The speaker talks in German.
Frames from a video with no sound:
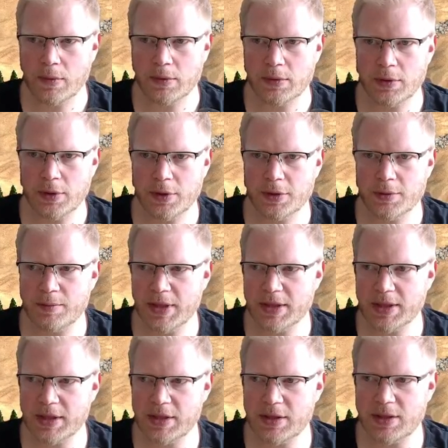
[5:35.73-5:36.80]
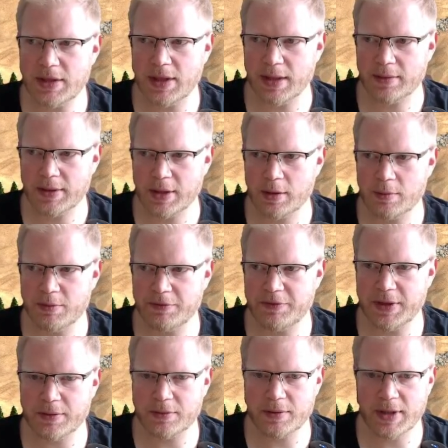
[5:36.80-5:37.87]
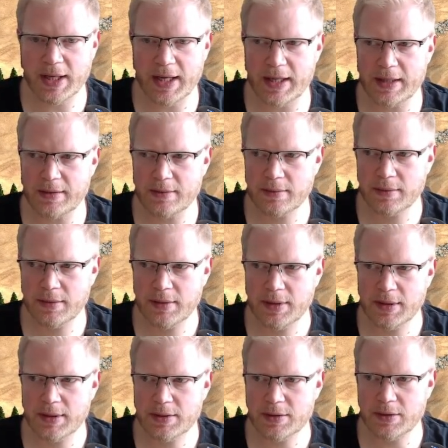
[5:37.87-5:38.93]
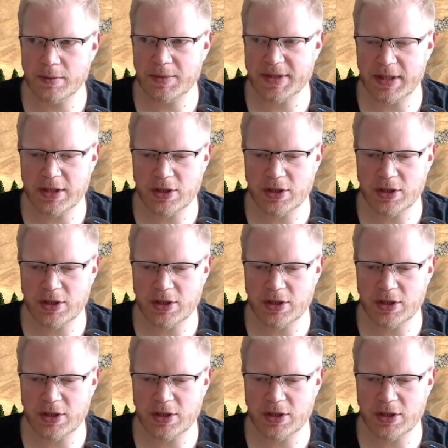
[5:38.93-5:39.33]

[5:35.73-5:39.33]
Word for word: und bei Trici, ja. Da kommt Befiederung rein. Und tatsächlich